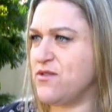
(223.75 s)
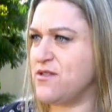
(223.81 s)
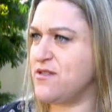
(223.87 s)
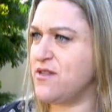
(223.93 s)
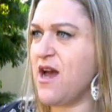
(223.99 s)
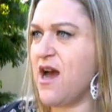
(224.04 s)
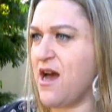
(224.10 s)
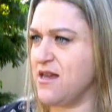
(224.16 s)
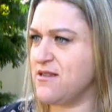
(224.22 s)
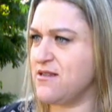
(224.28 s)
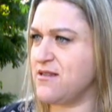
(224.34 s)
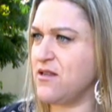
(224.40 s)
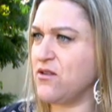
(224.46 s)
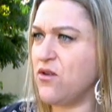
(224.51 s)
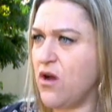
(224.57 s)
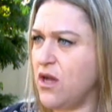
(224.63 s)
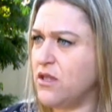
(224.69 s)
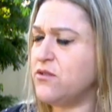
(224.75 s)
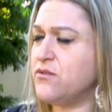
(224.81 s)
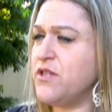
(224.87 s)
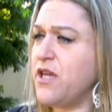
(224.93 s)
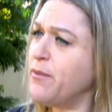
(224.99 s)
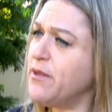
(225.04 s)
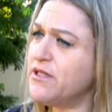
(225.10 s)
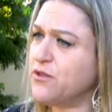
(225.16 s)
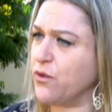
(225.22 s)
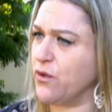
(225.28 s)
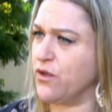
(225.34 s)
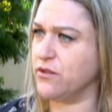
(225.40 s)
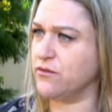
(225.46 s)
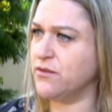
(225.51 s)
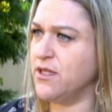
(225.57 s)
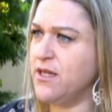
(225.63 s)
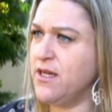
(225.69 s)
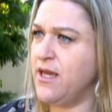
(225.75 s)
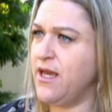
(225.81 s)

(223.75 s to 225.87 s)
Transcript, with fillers: os de raça, adotam e abandonam.